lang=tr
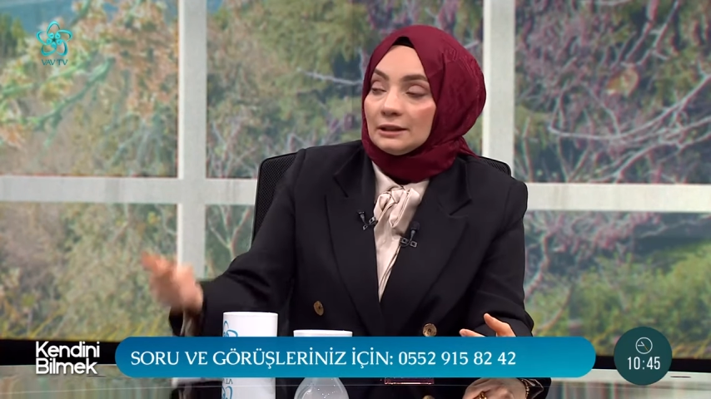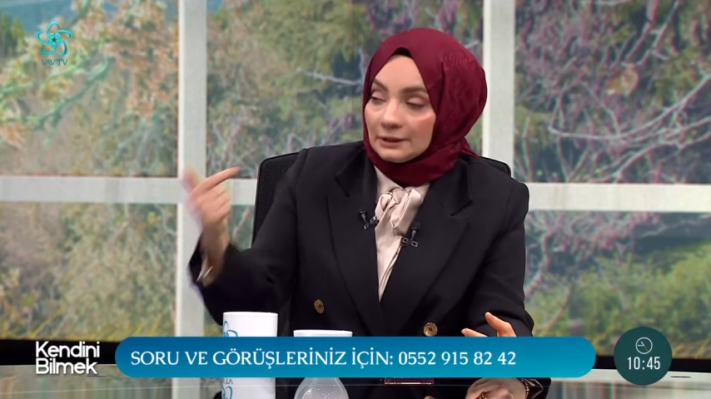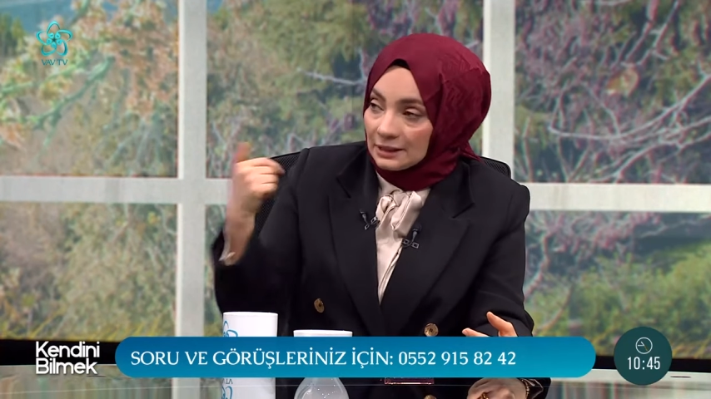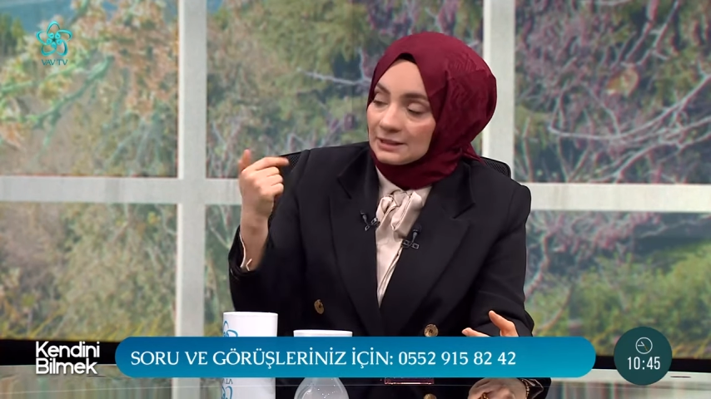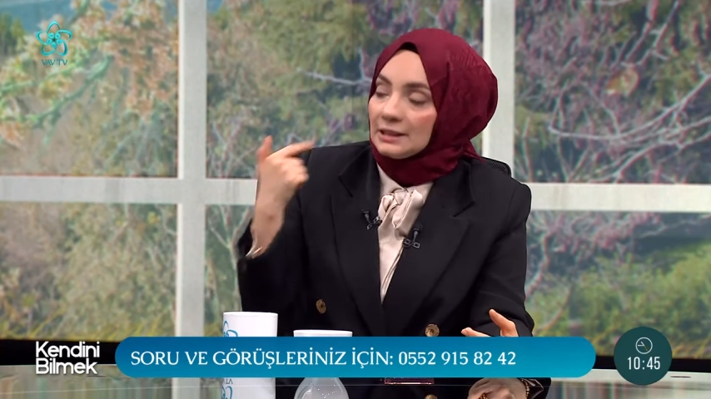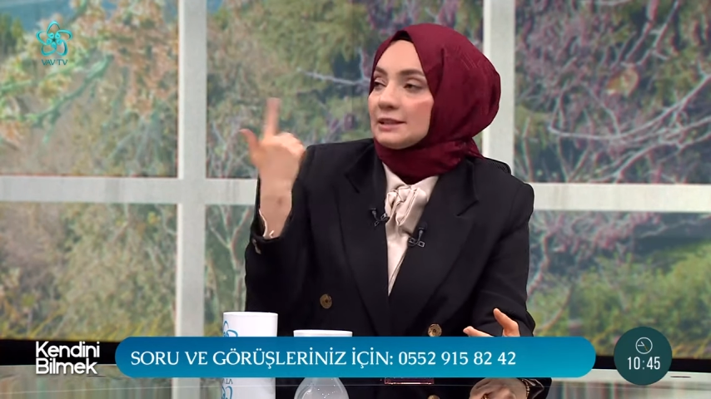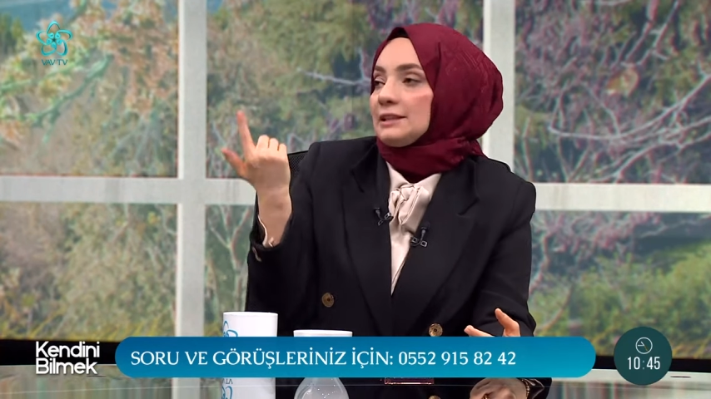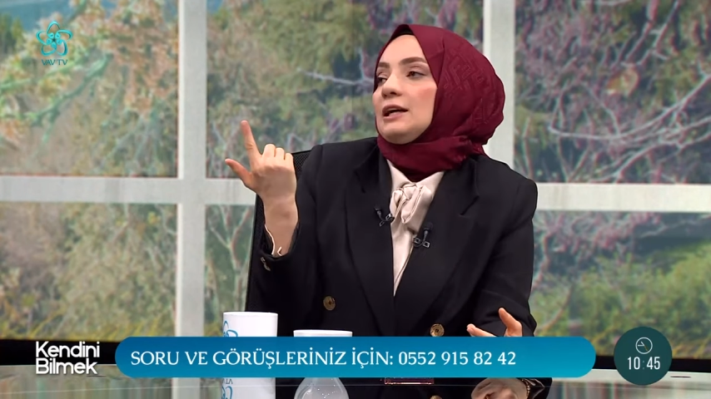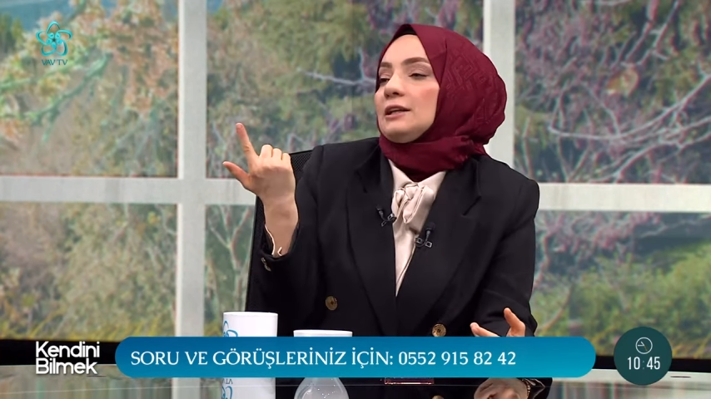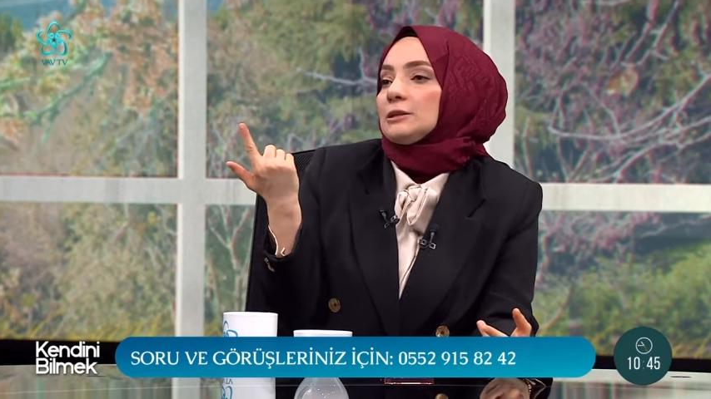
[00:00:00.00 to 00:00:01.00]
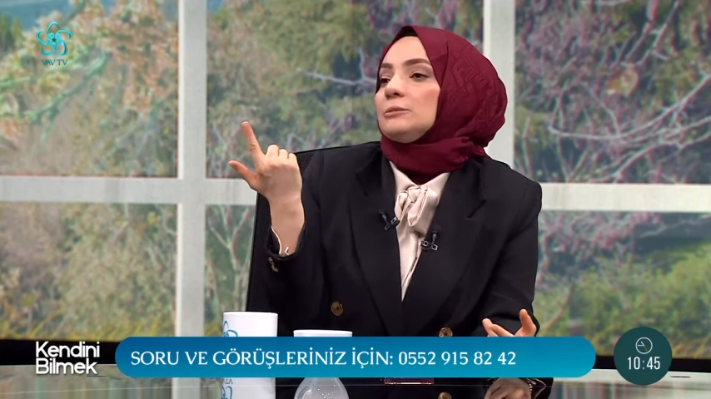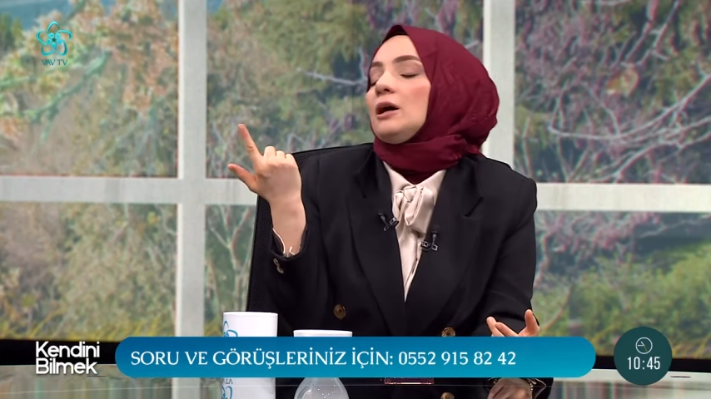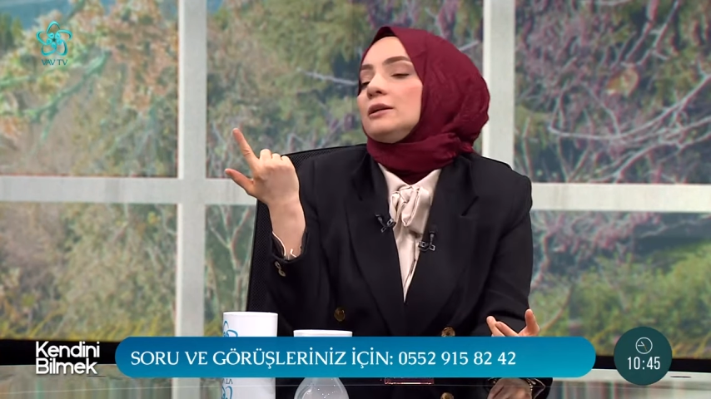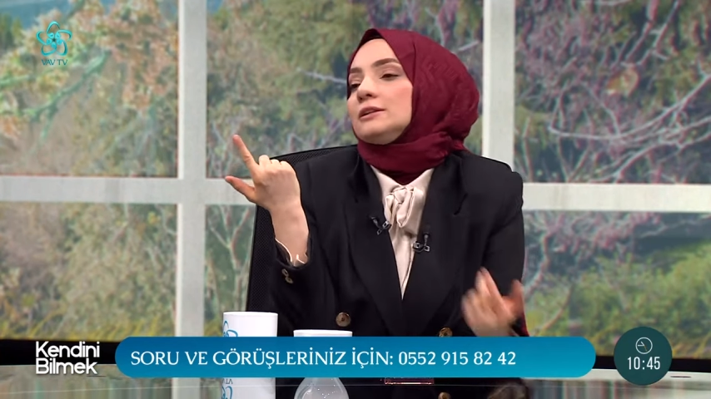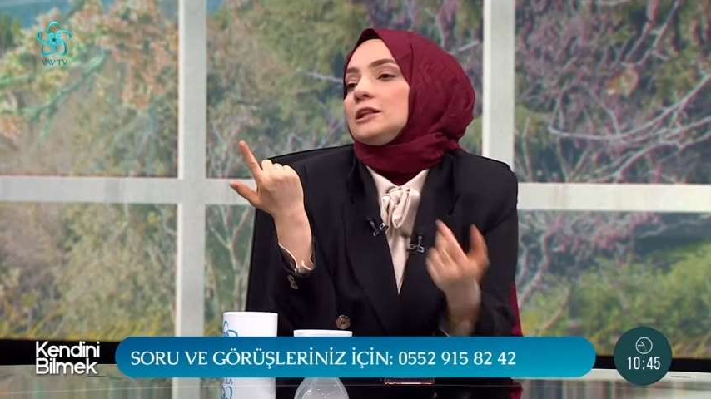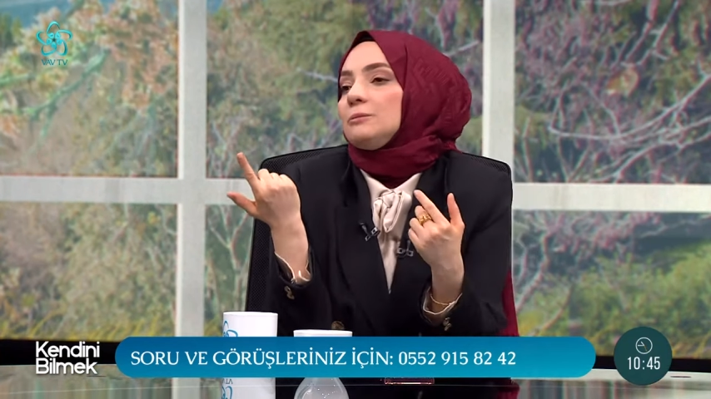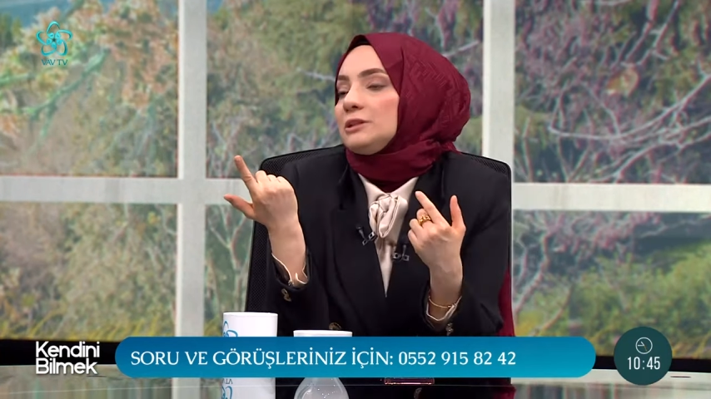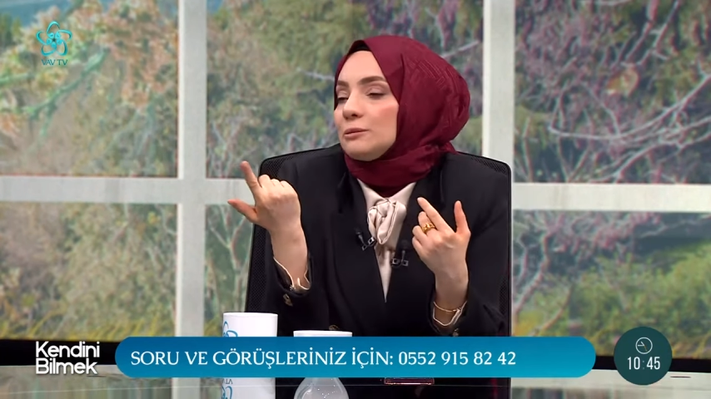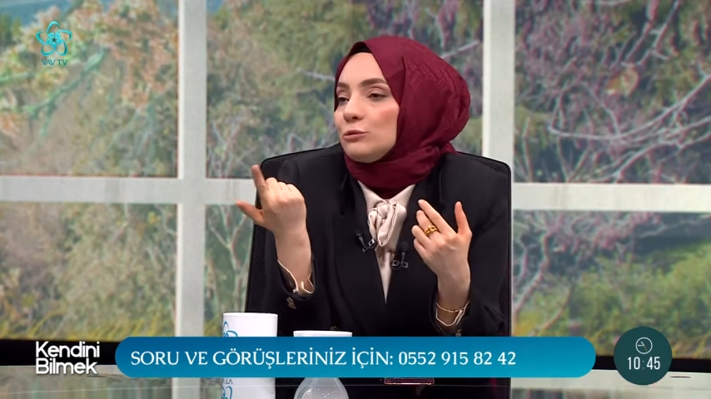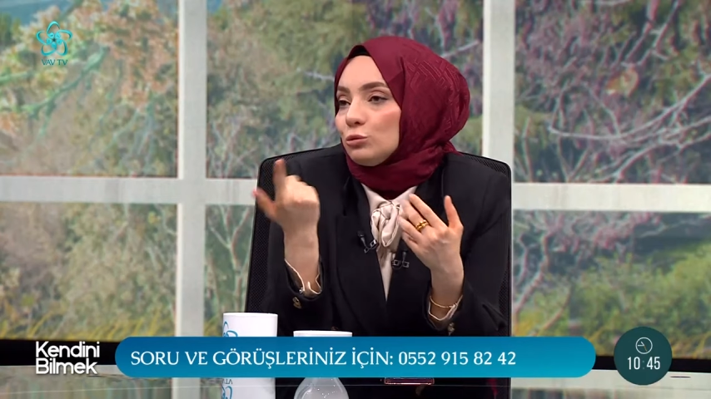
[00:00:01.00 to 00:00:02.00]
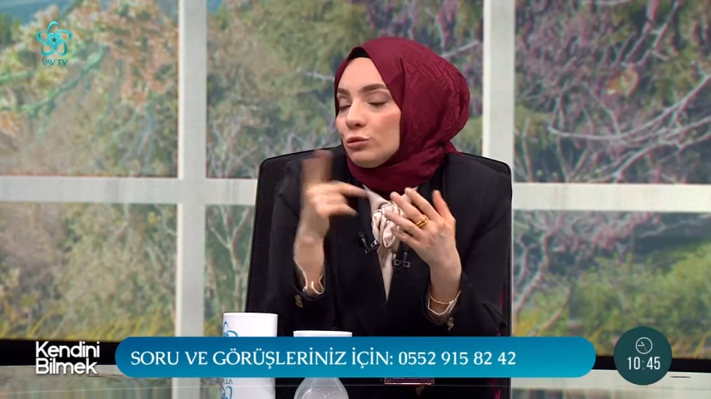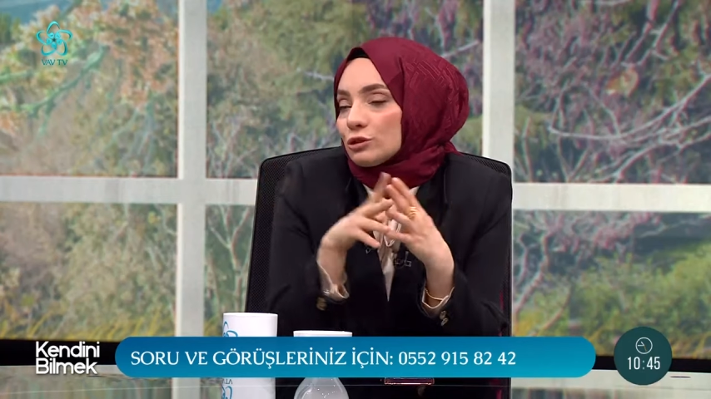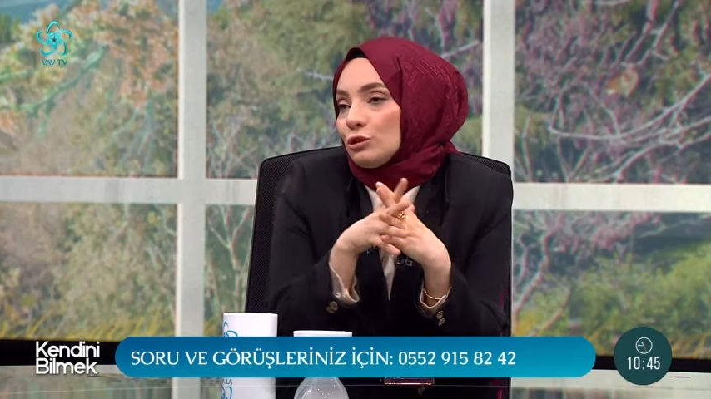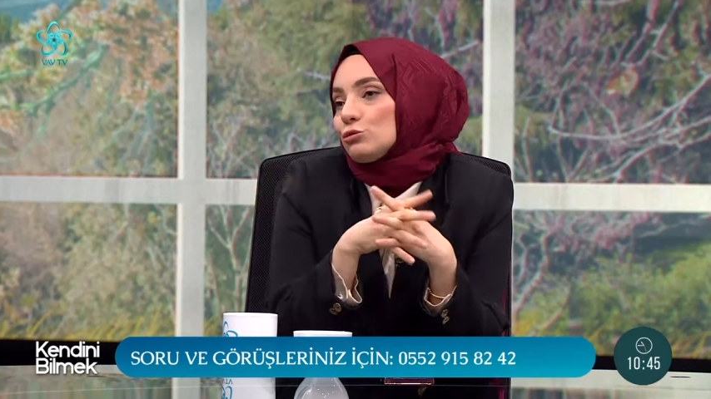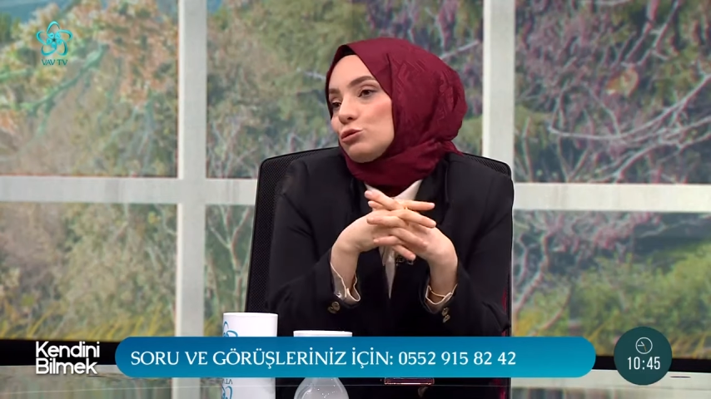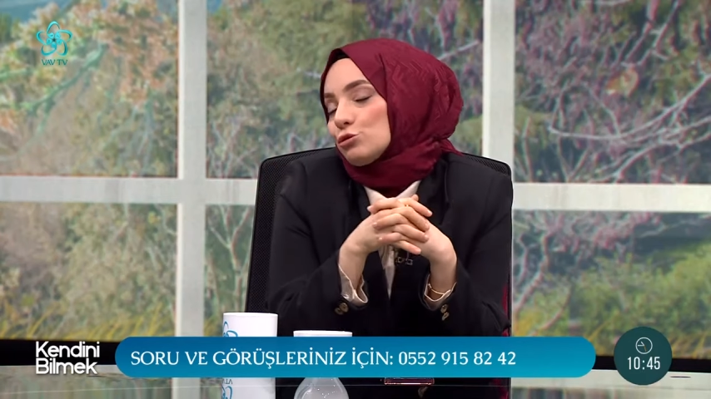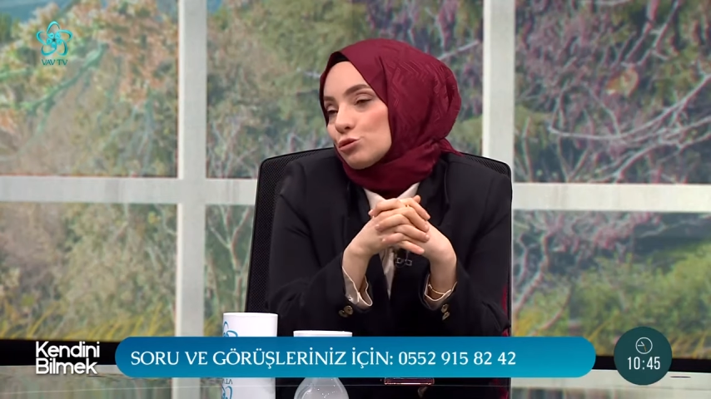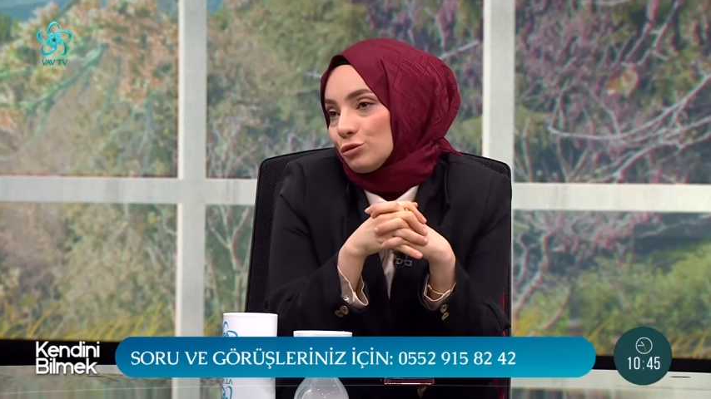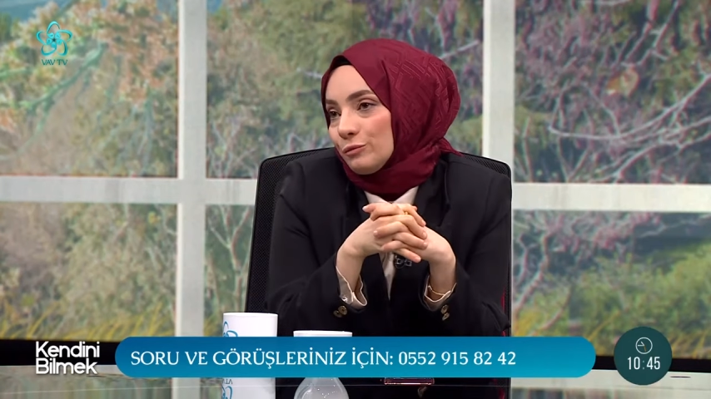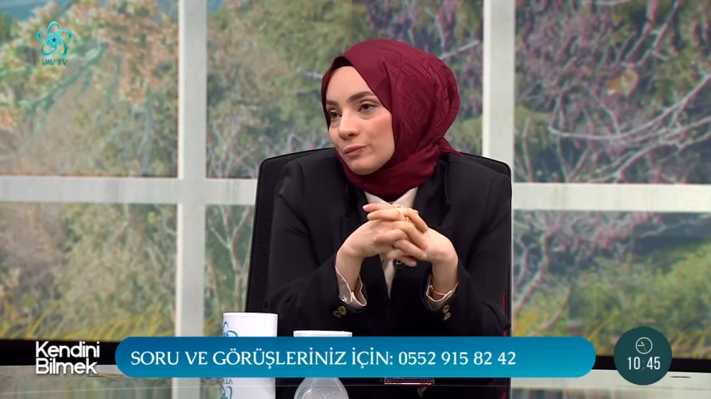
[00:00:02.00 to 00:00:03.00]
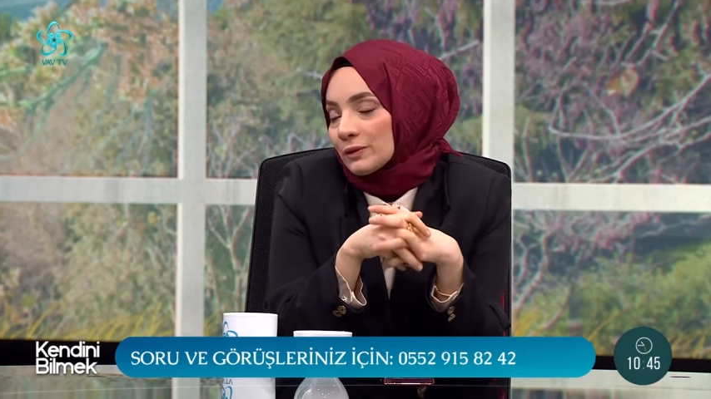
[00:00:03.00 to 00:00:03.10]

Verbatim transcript: Nasıl etkilendiğimi anlayabilirim diyorsanız o da şu.